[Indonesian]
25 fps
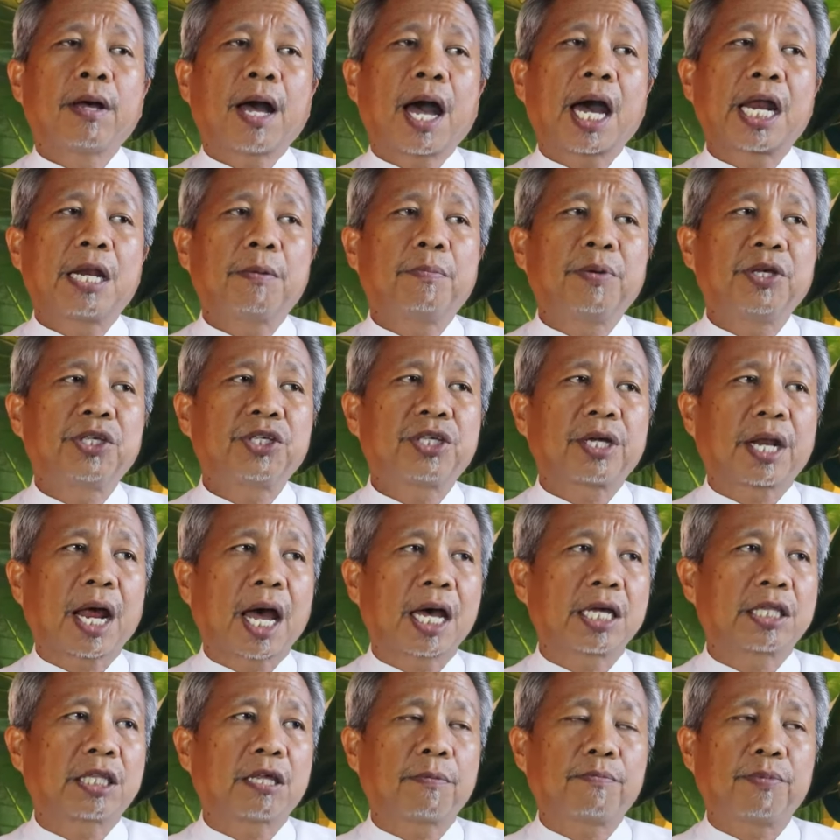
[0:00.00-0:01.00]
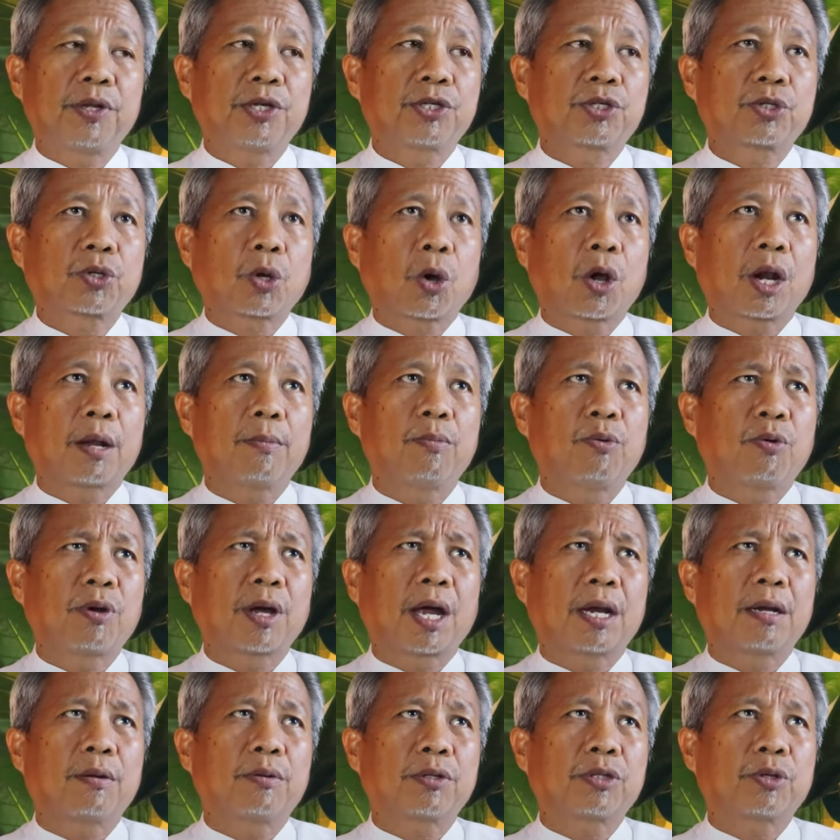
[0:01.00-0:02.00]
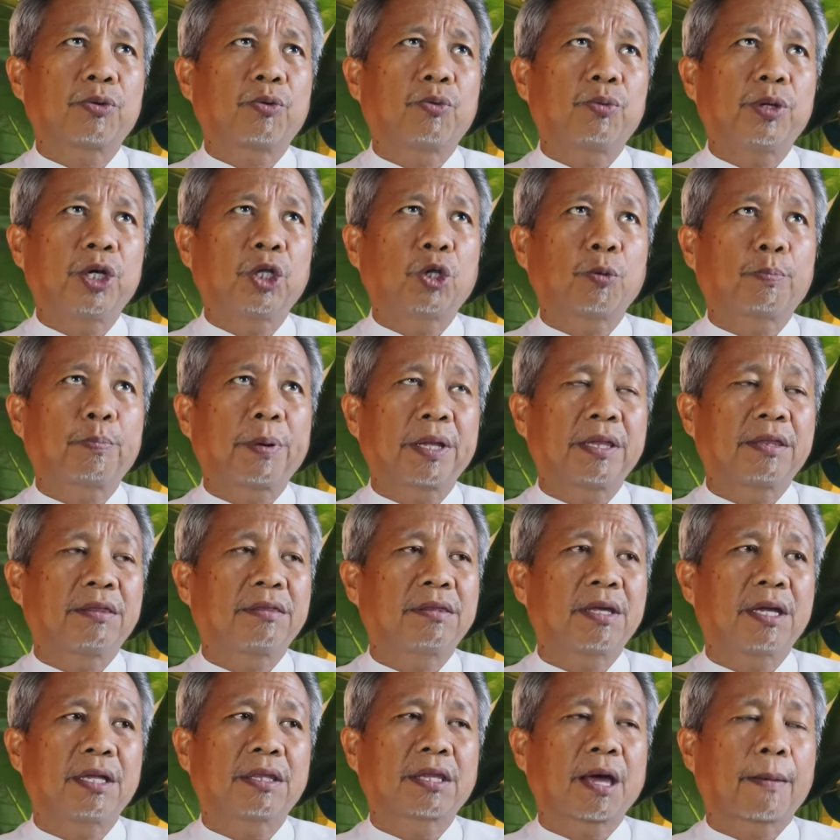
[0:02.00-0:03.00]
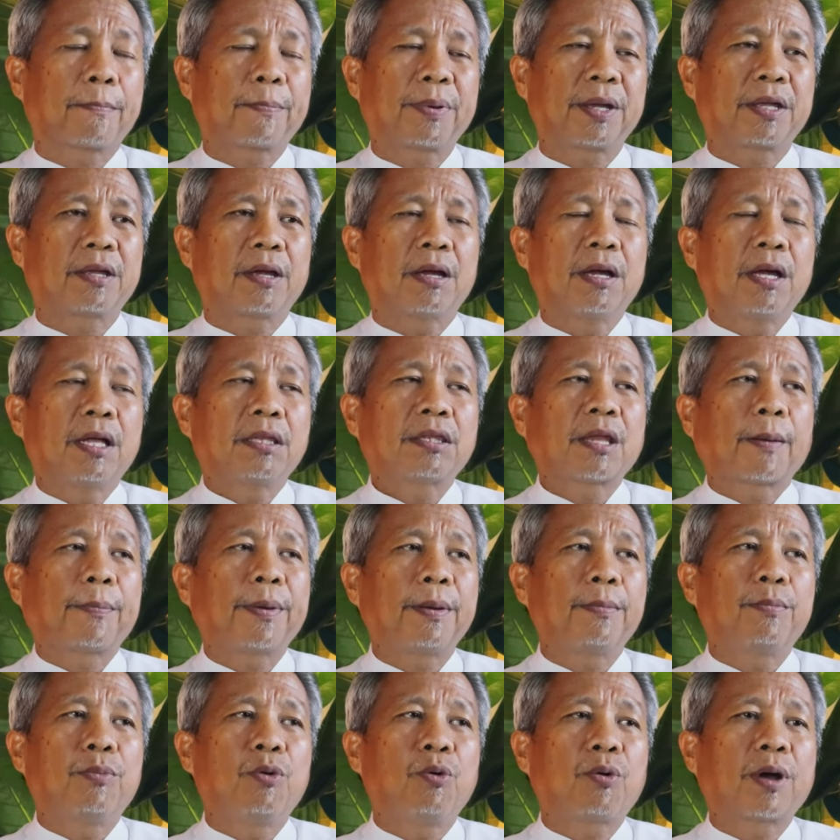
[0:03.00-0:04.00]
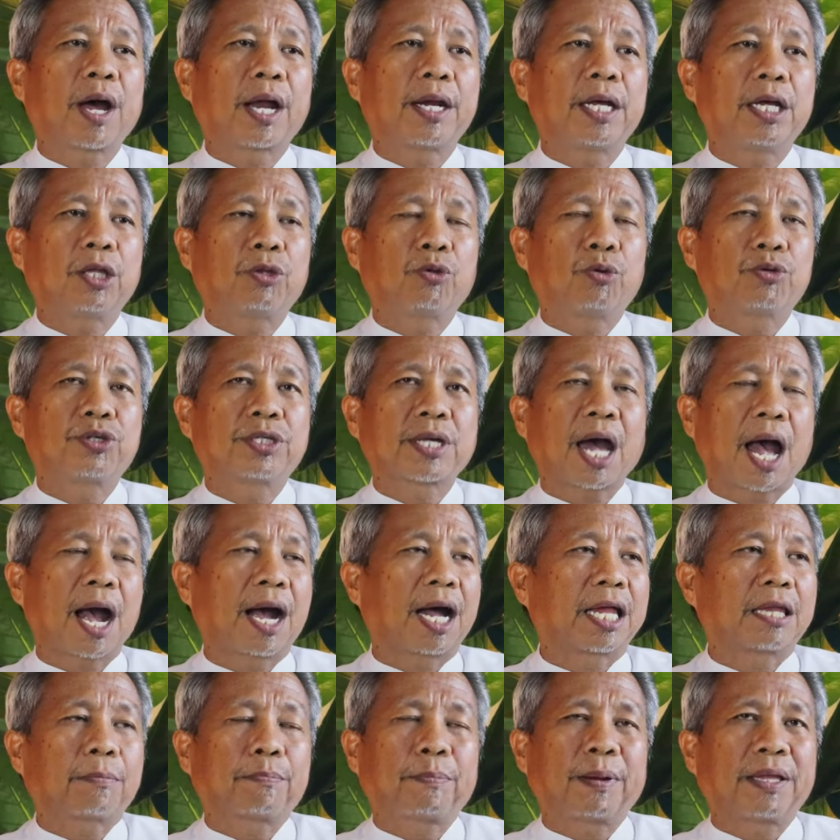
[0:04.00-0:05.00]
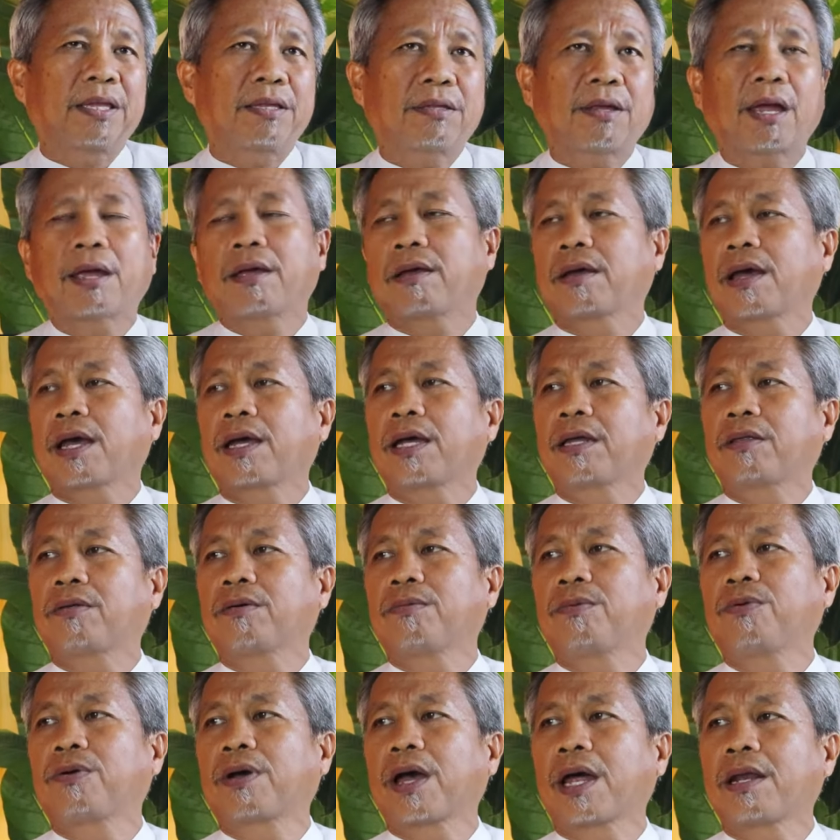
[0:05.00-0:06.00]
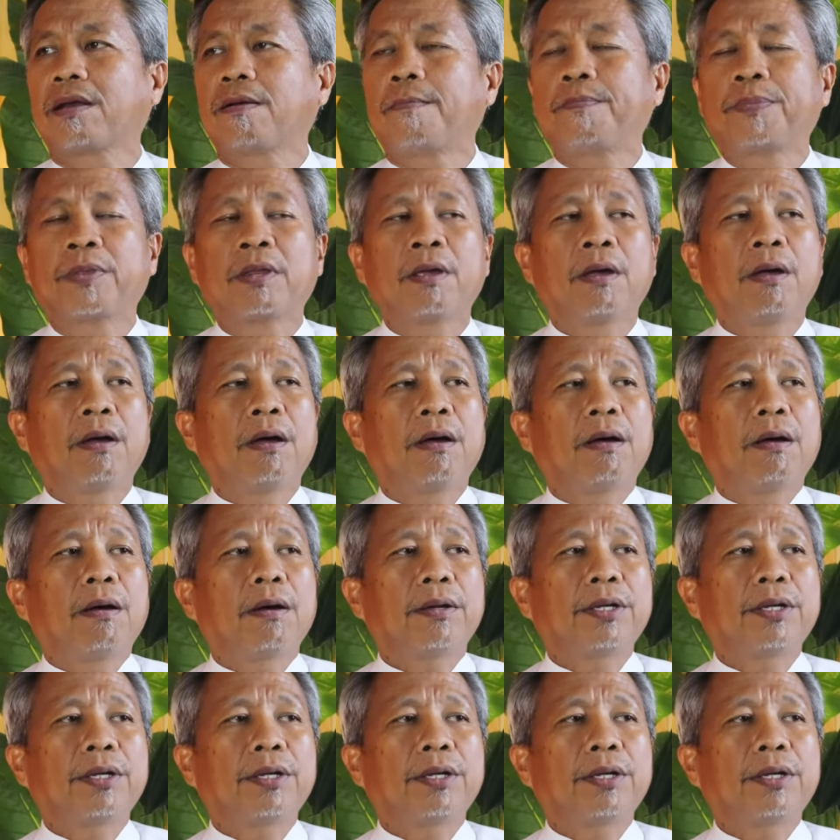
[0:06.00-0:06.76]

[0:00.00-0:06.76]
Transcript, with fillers: Administratif di sekolah bukan itu penting tapi tapi bukan itu sangat penting kayak gitu, bukan. Betul.